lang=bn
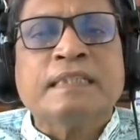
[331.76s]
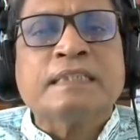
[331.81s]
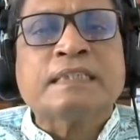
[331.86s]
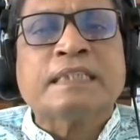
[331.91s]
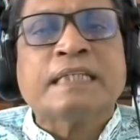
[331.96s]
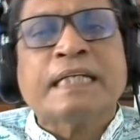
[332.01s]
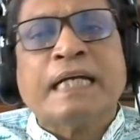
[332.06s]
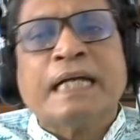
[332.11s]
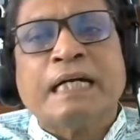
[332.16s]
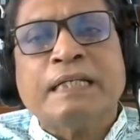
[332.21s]

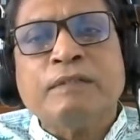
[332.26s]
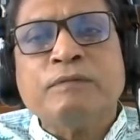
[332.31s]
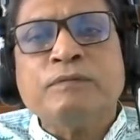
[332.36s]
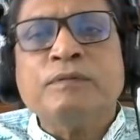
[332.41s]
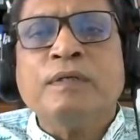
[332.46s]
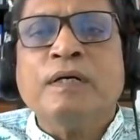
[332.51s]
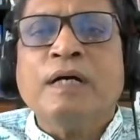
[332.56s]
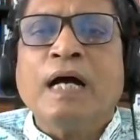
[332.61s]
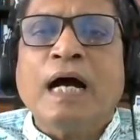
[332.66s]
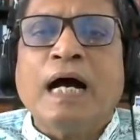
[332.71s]
সেখানেও
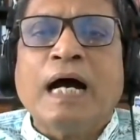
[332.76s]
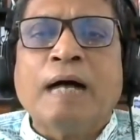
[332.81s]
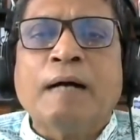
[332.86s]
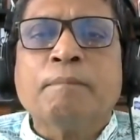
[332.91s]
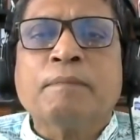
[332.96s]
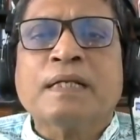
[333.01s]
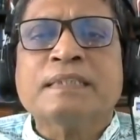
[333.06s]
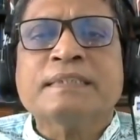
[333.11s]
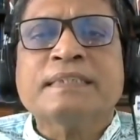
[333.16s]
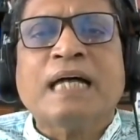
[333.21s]

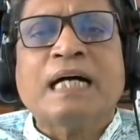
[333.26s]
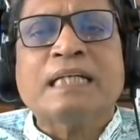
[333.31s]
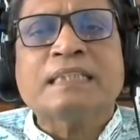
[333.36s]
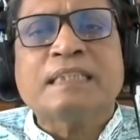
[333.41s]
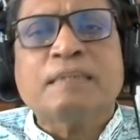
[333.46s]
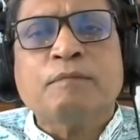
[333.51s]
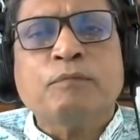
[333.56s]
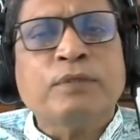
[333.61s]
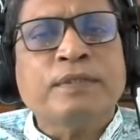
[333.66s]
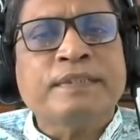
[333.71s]
আমরা যা
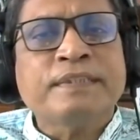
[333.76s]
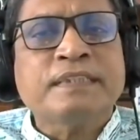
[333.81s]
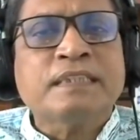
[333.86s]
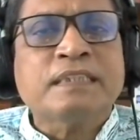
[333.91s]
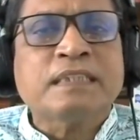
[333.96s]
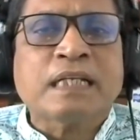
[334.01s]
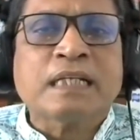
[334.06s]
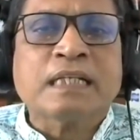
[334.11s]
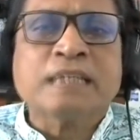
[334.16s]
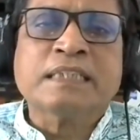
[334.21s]
যা
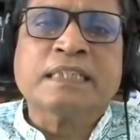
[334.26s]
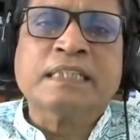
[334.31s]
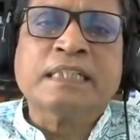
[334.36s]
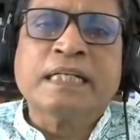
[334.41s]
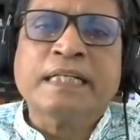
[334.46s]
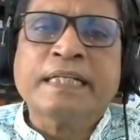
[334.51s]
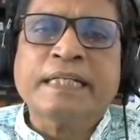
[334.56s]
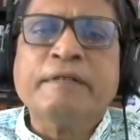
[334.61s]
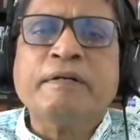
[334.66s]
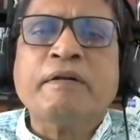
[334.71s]
বলেছি তারা
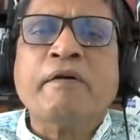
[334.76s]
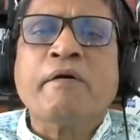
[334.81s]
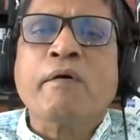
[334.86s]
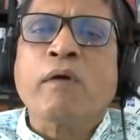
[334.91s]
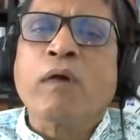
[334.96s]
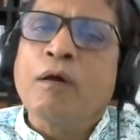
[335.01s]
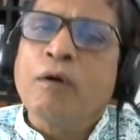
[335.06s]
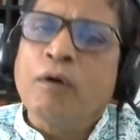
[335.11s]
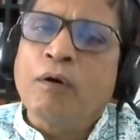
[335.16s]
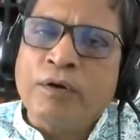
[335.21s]
সেখানে
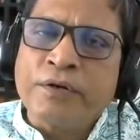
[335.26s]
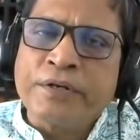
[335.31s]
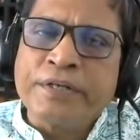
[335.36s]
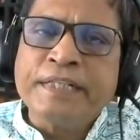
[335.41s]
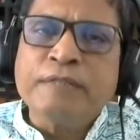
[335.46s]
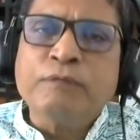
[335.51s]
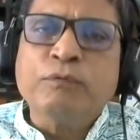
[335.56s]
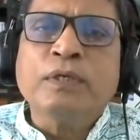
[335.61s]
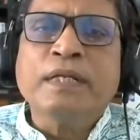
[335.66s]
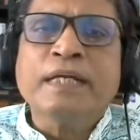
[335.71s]

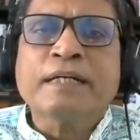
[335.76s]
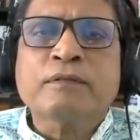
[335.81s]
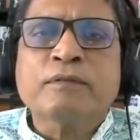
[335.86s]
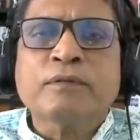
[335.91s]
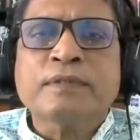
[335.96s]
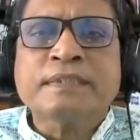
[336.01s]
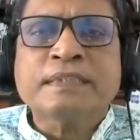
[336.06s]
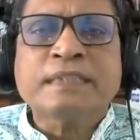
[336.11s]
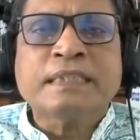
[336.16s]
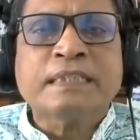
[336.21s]
অলরেডি উল্লেখ
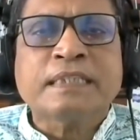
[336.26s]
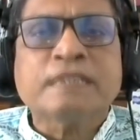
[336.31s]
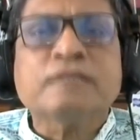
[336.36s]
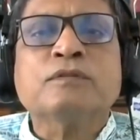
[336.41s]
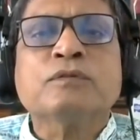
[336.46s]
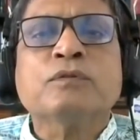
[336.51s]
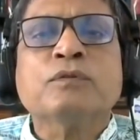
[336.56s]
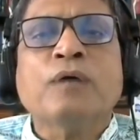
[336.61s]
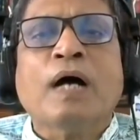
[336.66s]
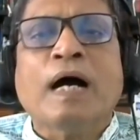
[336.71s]
করেছে
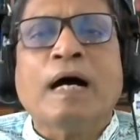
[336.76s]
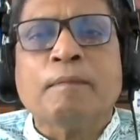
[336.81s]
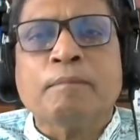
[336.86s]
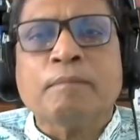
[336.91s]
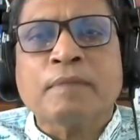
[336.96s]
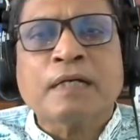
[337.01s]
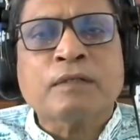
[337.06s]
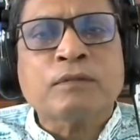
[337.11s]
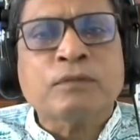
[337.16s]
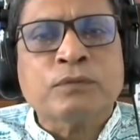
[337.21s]
কিন্তু
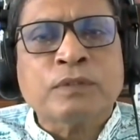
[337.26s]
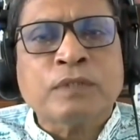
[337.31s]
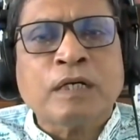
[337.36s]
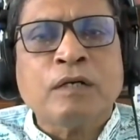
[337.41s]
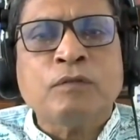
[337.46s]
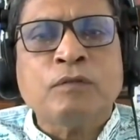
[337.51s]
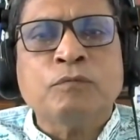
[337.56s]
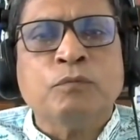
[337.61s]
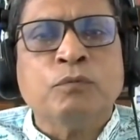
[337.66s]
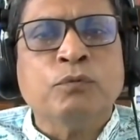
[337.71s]
আমরা
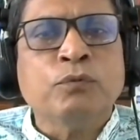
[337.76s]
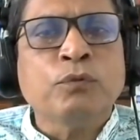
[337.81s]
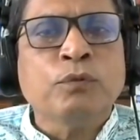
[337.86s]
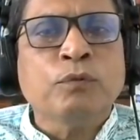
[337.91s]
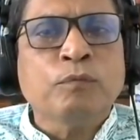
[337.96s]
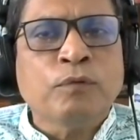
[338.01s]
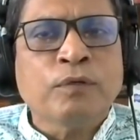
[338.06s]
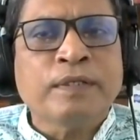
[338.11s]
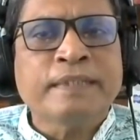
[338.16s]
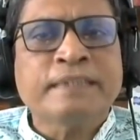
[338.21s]
কোথাও
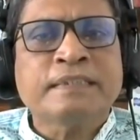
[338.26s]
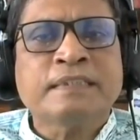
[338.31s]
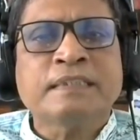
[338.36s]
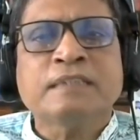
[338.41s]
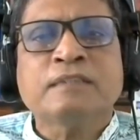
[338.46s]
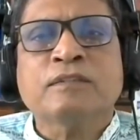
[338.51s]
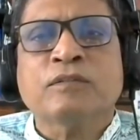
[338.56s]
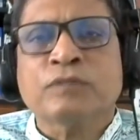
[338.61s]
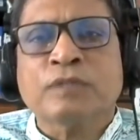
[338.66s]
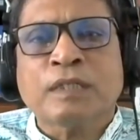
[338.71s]
ভুল
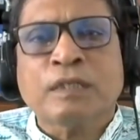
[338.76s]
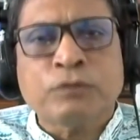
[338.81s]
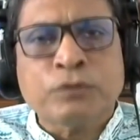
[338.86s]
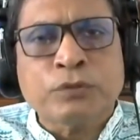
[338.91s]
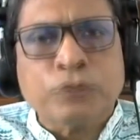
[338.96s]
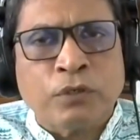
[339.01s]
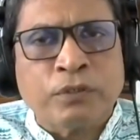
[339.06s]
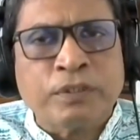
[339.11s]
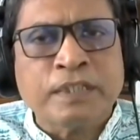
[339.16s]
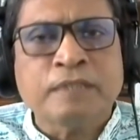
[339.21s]
বলেছি কোথাও
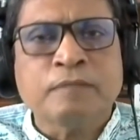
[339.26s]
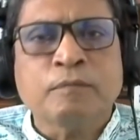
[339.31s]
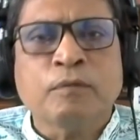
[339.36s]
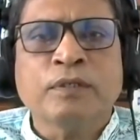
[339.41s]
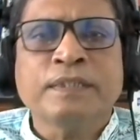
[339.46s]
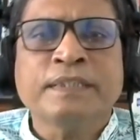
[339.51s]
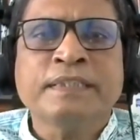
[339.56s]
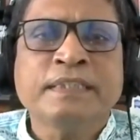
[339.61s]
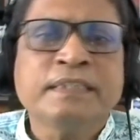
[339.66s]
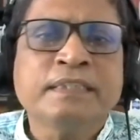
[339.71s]
সঠিক
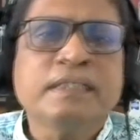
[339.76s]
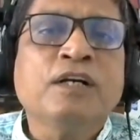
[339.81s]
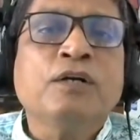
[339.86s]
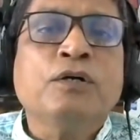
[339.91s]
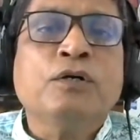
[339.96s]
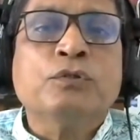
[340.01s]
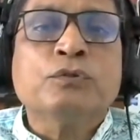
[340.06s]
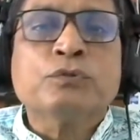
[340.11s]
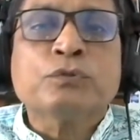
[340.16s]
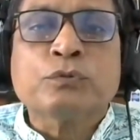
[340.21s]
বলিনি
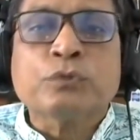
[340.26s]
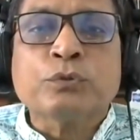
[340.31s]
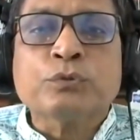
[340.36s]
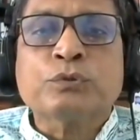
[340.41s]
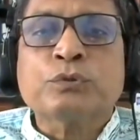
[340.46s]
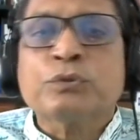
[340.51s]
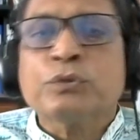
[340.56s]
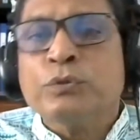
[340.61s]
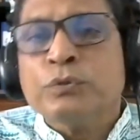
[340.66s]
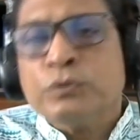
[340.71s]

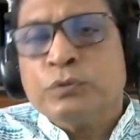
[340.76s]
তথ্য